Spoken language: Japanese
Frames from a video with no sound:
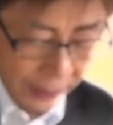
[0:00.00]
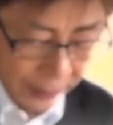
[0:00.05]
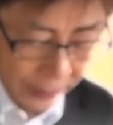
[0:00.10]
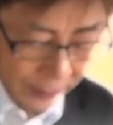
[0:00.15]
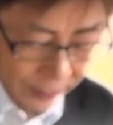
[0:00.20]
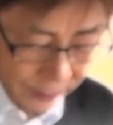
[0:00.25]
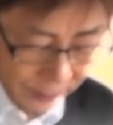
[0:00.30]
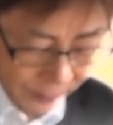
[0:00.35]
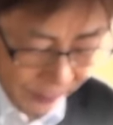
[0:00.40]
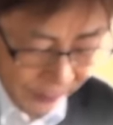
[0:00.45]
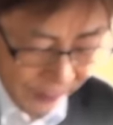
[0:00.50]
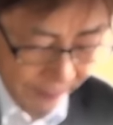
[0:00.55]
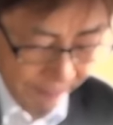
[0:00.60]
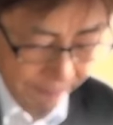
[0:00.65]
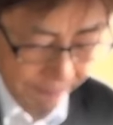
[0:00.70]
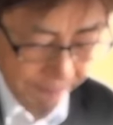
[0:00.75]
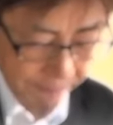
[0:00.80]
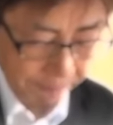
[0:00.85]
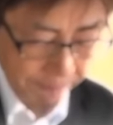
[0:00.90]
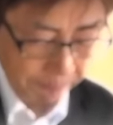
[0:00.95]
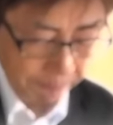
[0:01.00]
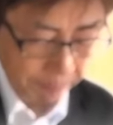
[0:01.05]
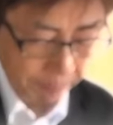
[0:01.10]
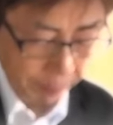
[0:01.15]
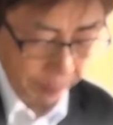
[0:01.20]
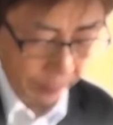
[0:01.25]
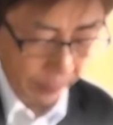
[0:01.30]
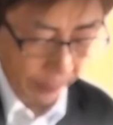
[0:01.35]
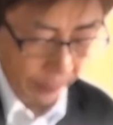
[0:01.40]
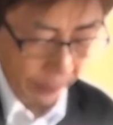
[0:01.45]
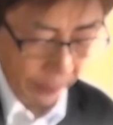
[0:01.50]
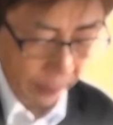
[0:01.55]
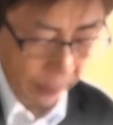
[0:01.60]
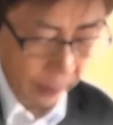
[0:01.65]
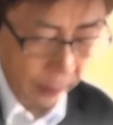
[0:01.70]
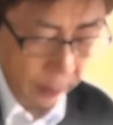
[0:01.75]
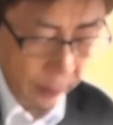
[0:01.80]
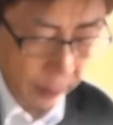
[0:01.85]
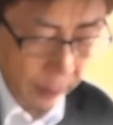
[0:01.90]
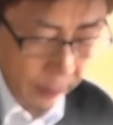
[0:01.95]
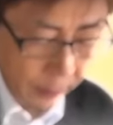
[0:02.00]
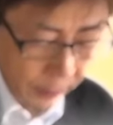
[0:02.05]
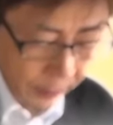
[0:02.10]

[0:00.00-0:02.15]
どうぞおかけください。